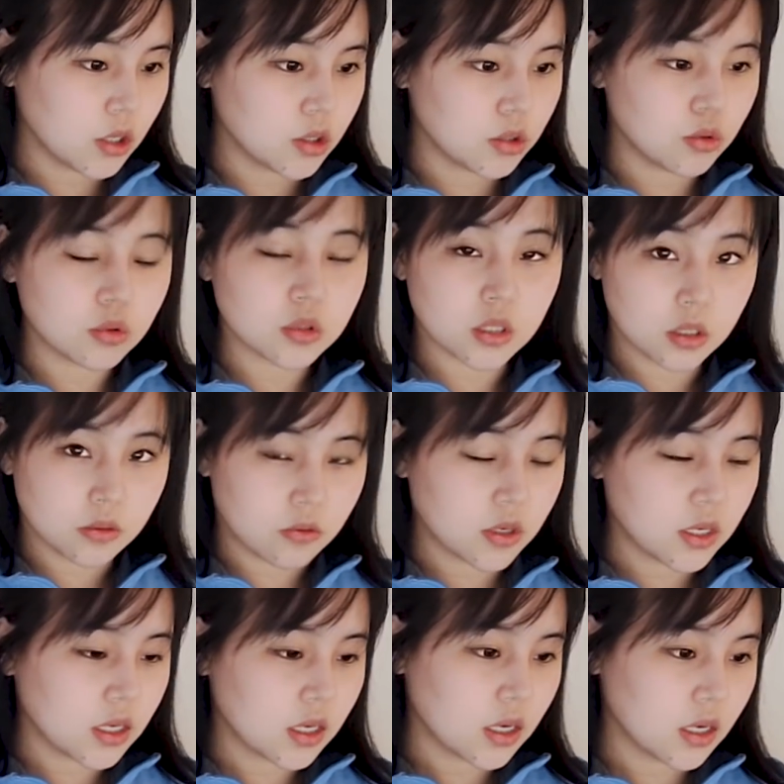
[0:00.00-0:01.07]
그리고
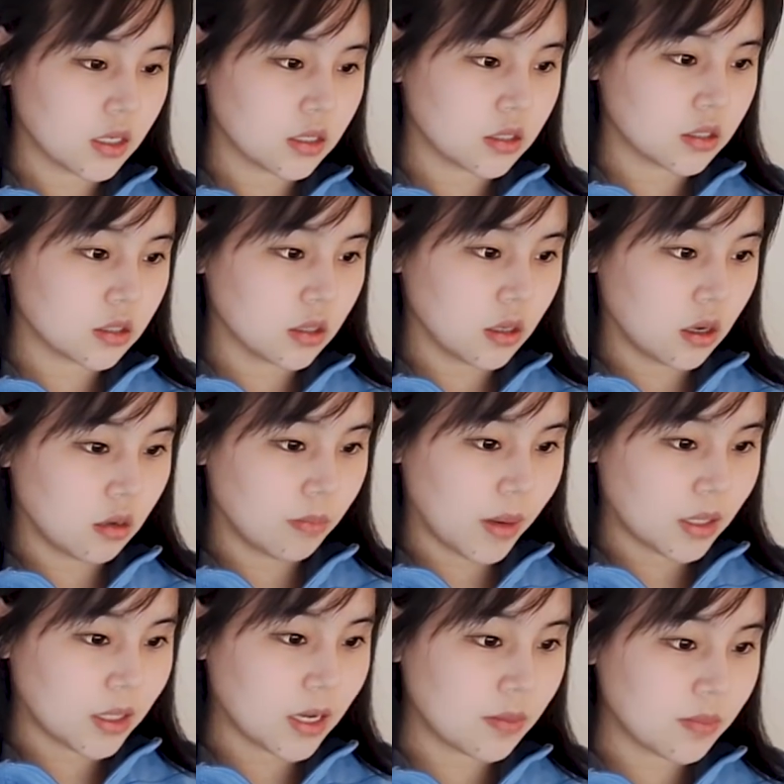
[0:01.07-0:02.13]
delivery cost, 어,
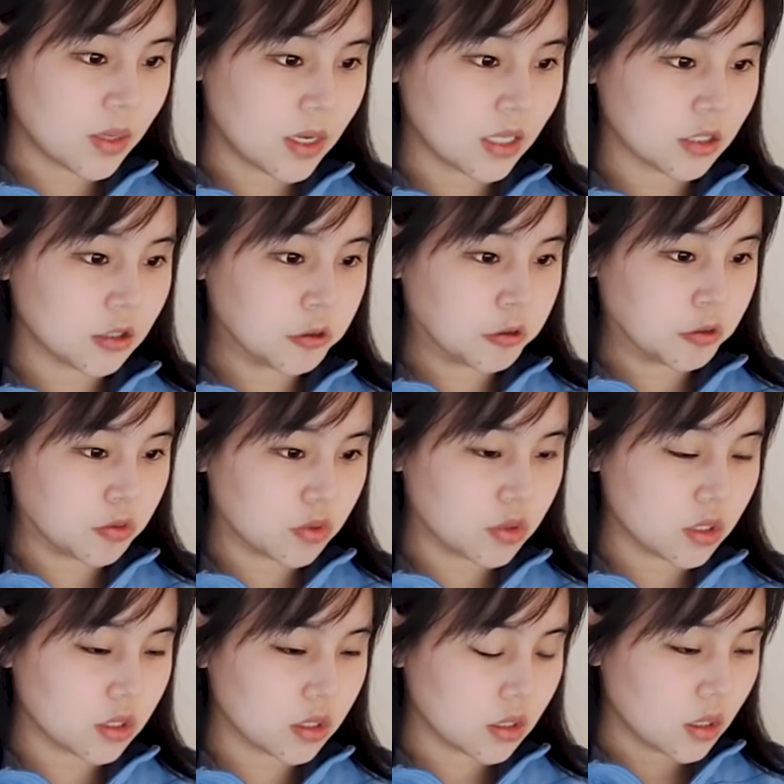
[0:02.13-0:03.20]
배달비 같은
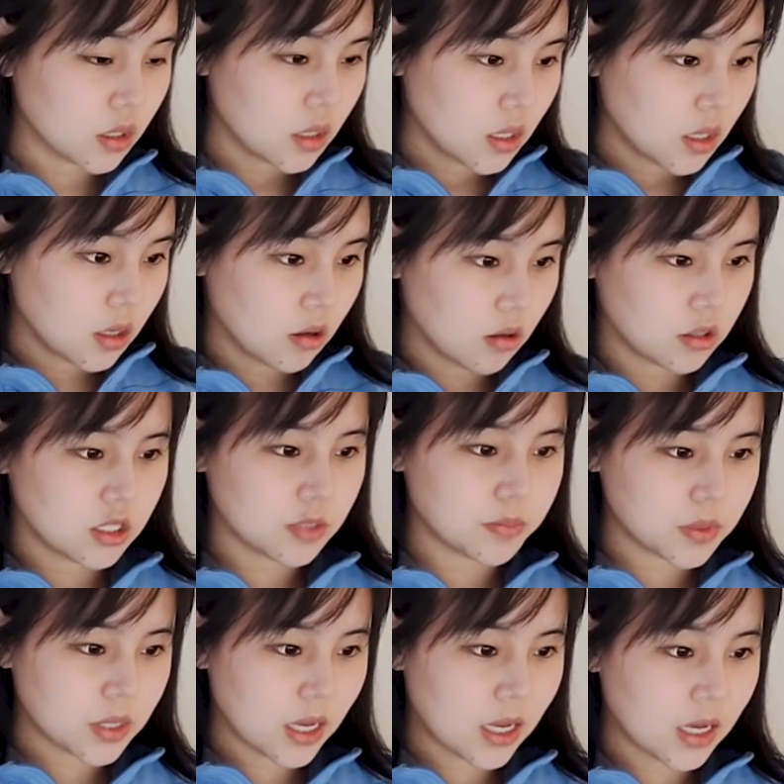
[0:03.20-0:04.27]
경우는 14,